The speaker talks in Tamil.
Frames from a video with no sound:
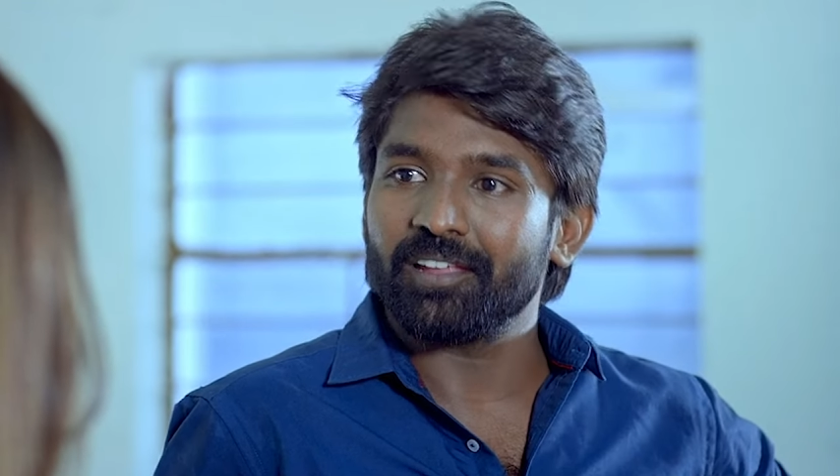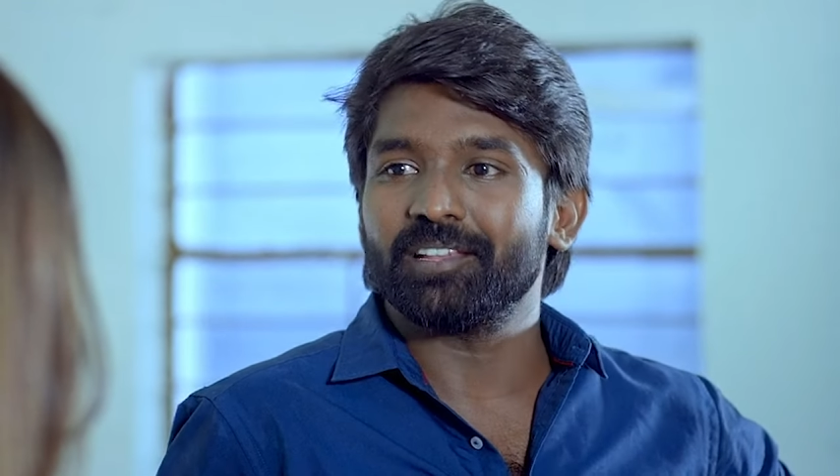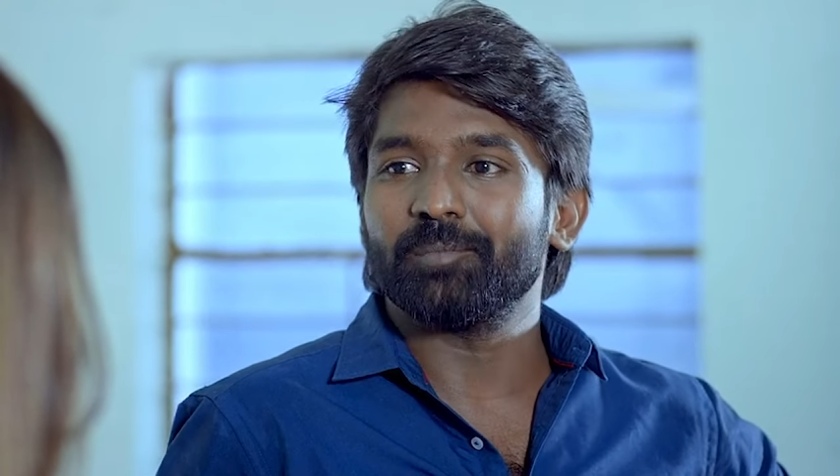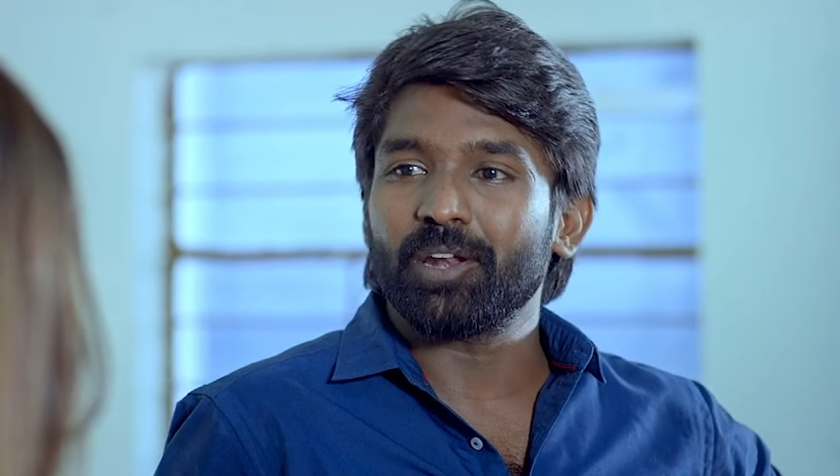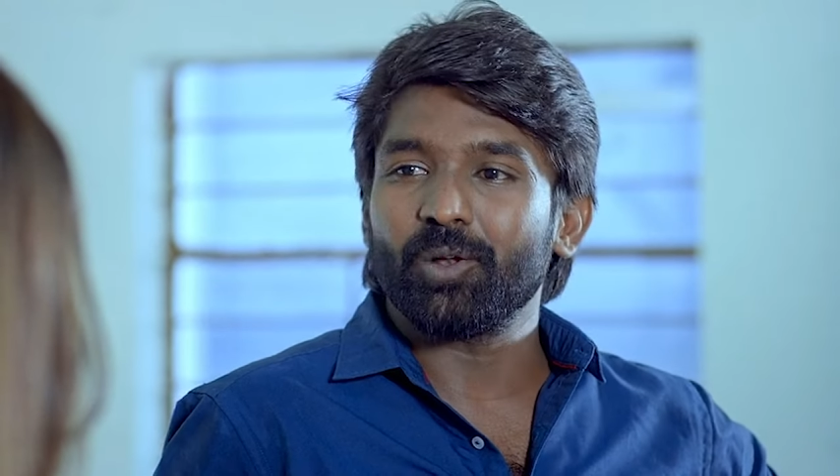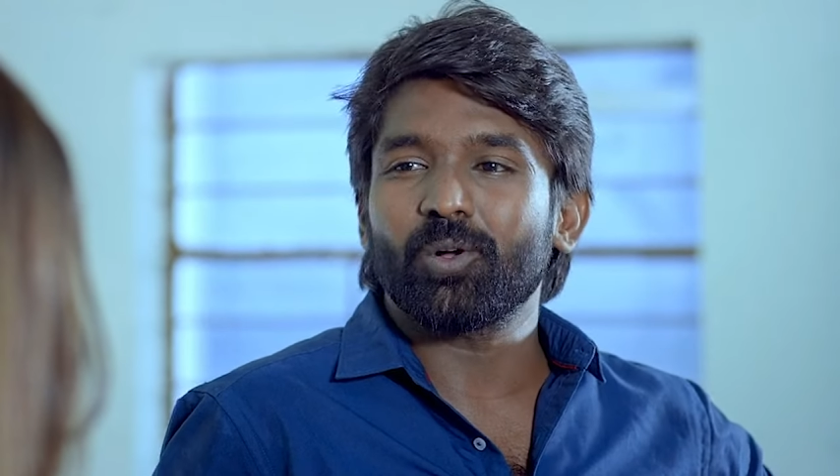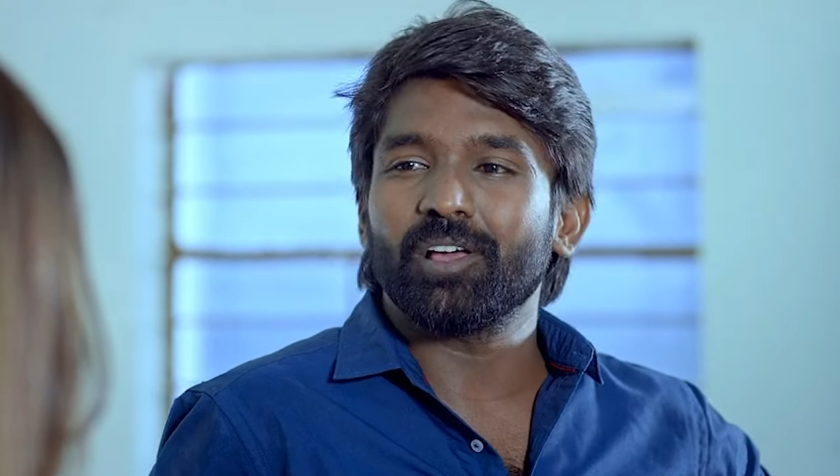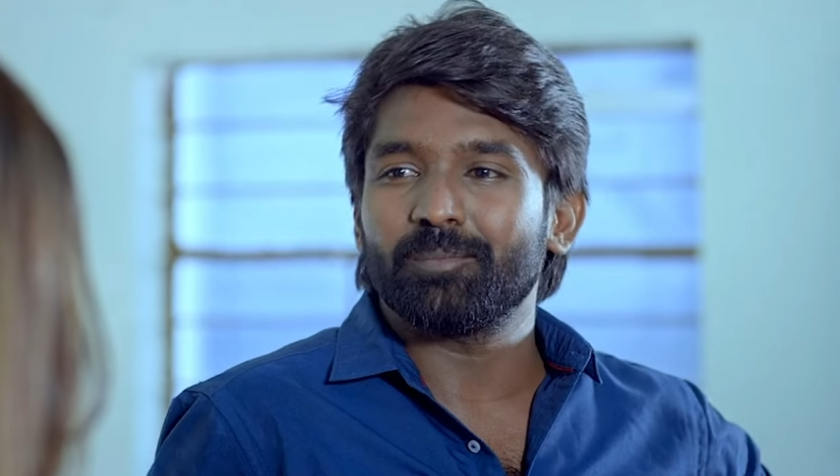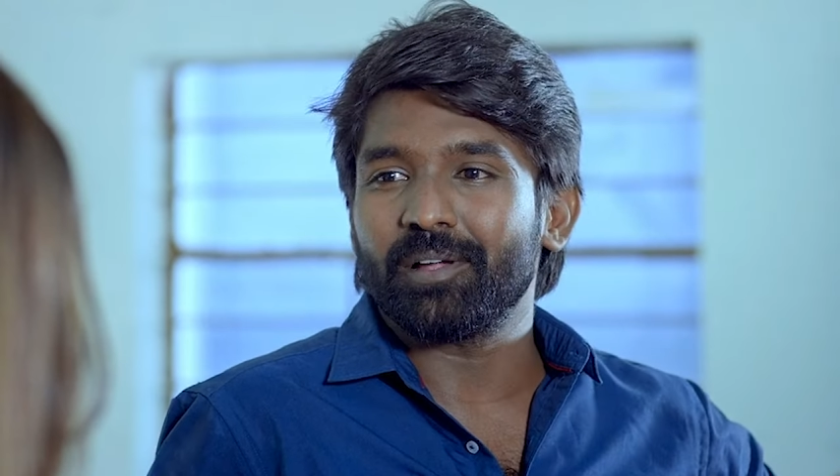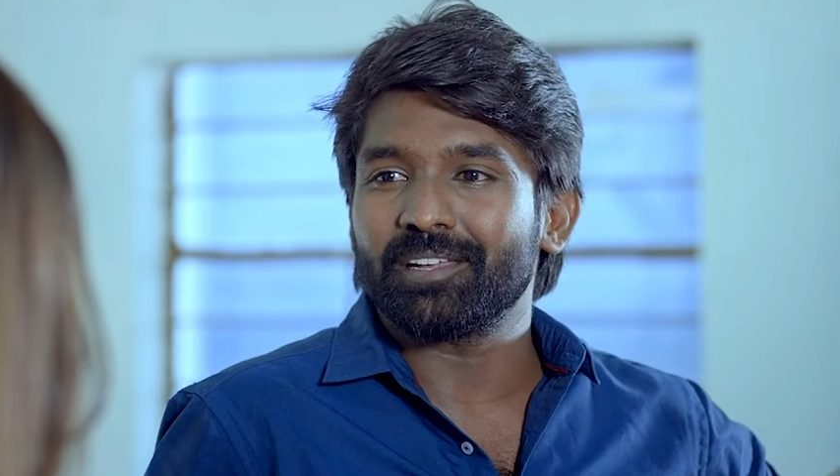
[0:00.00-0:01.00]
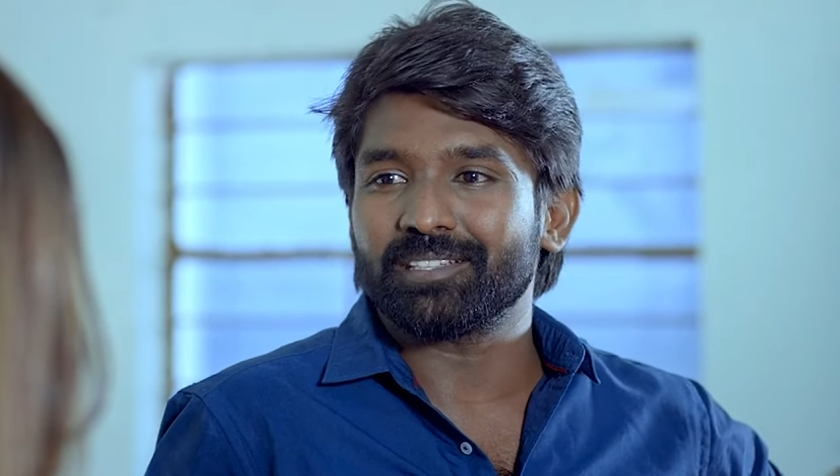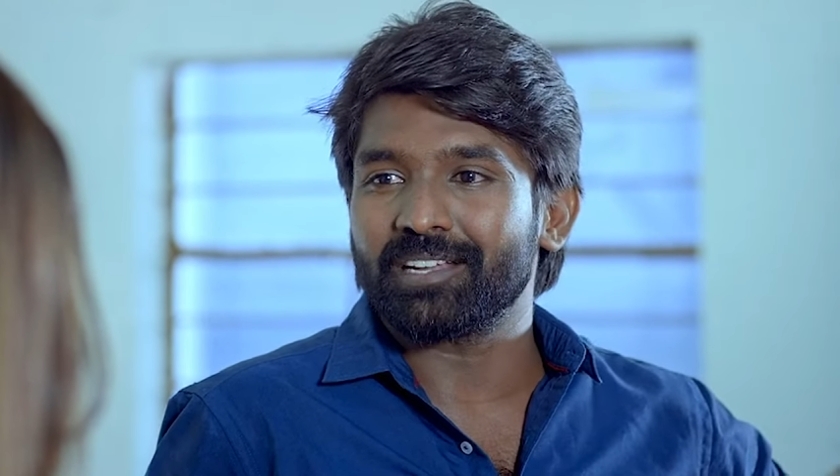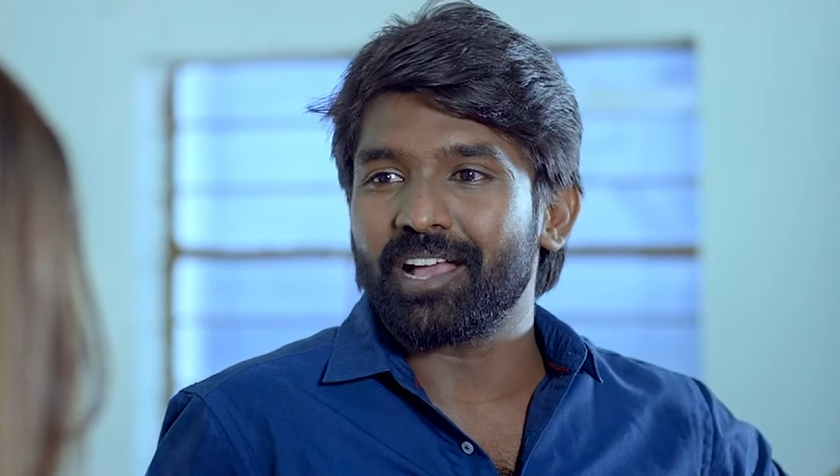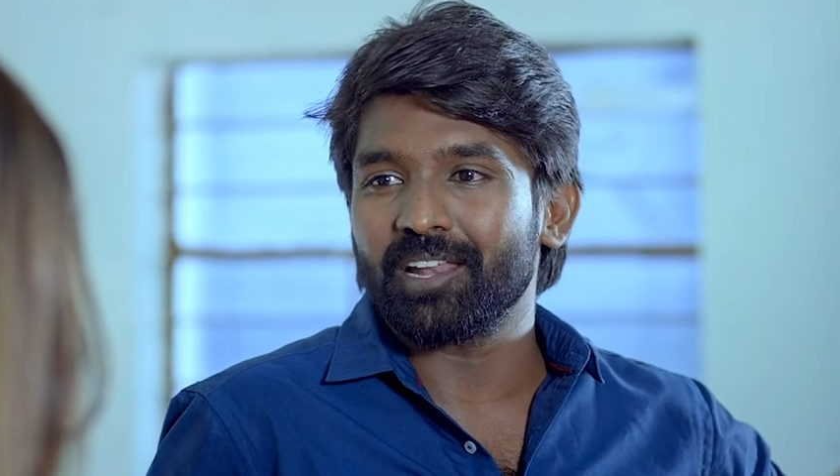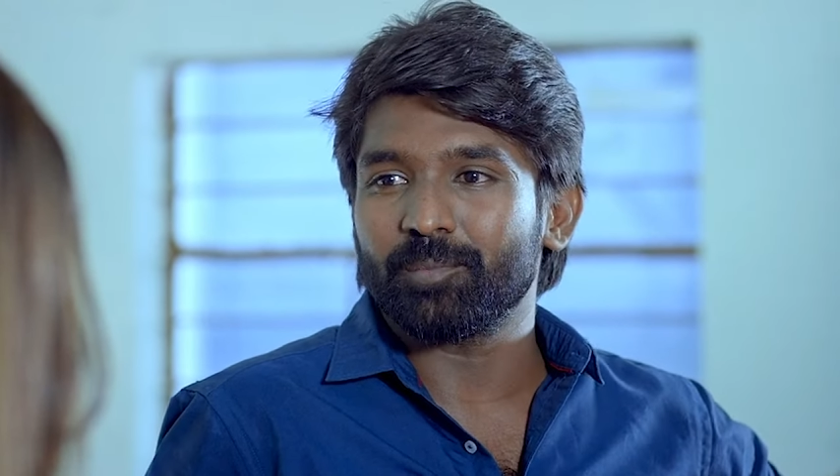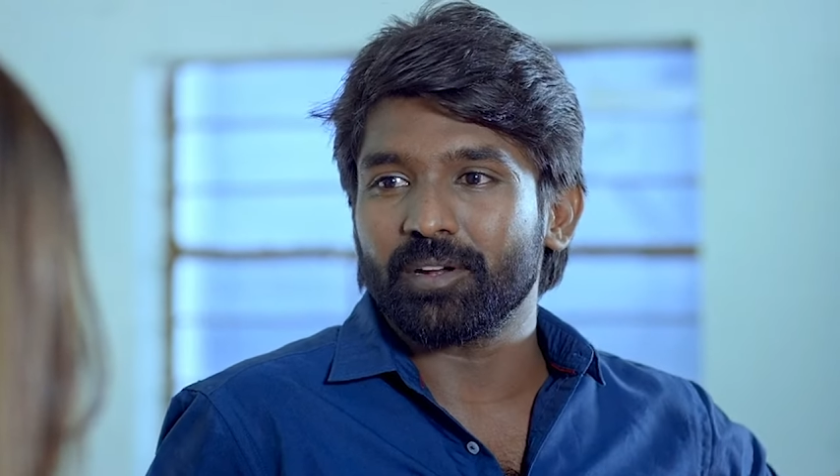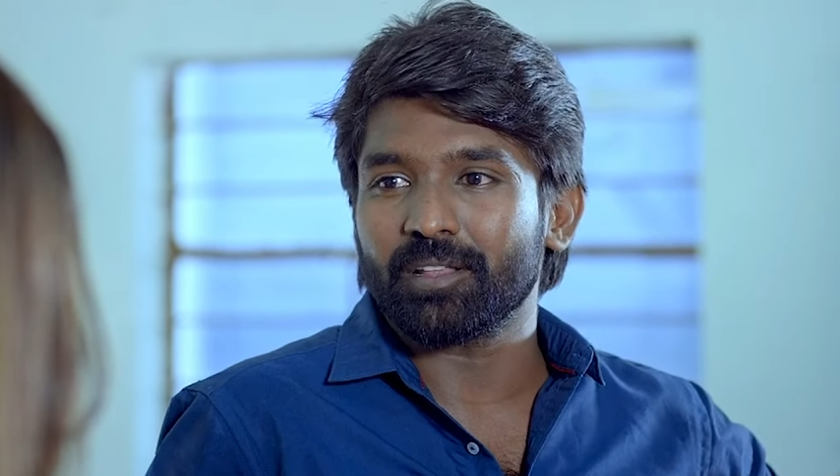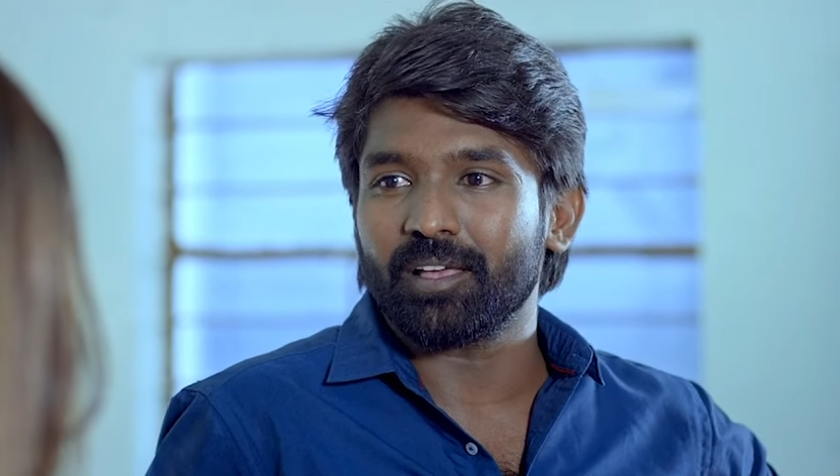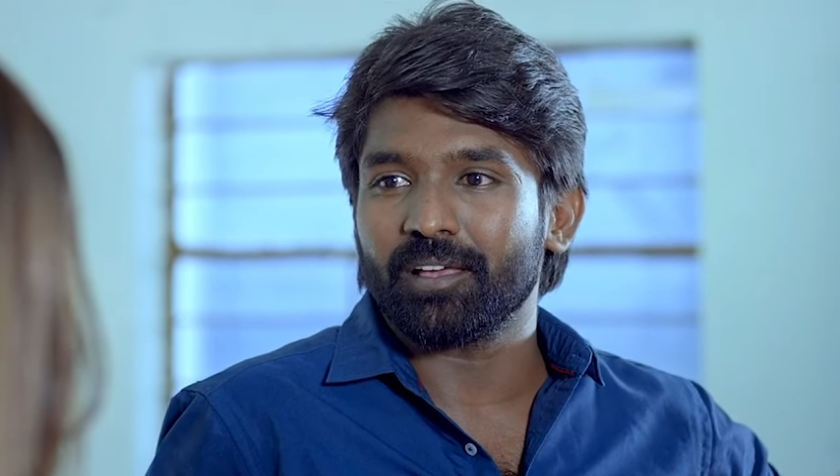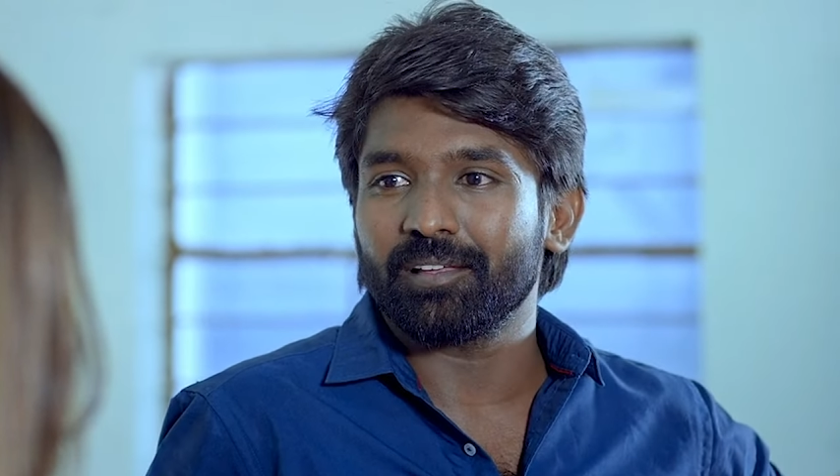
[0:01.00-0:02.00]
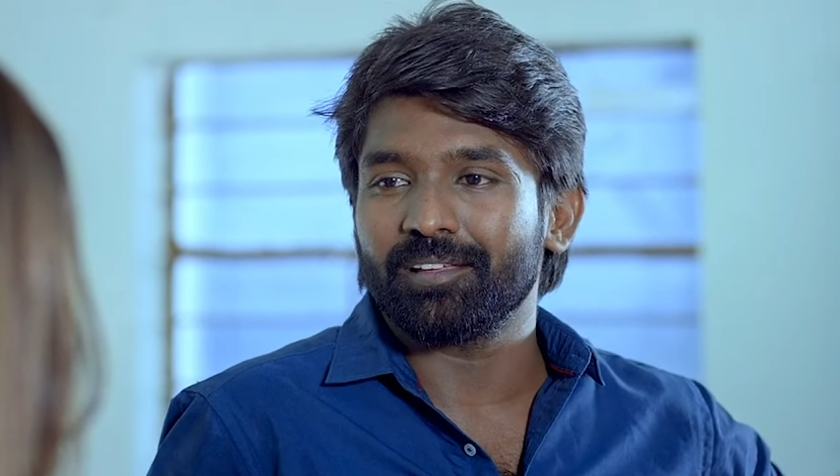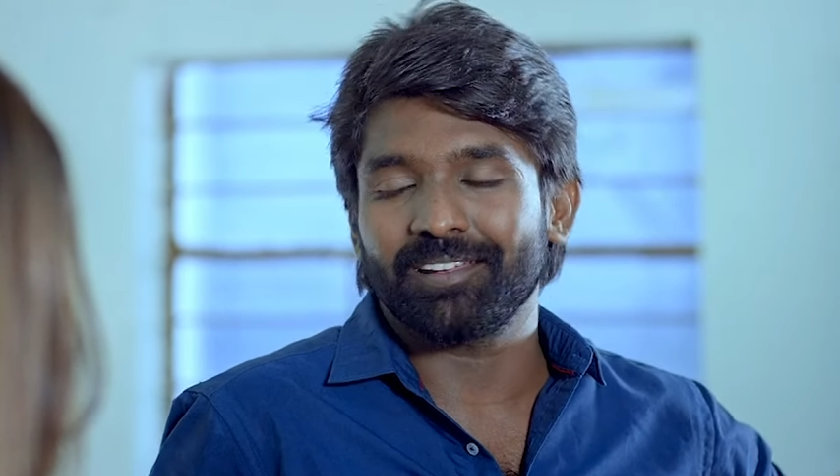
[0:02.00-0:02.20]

இந்த மாதிரி லோக்கல் பாலிடிக்ஸ்லாம் காலி பண்ணுறதுல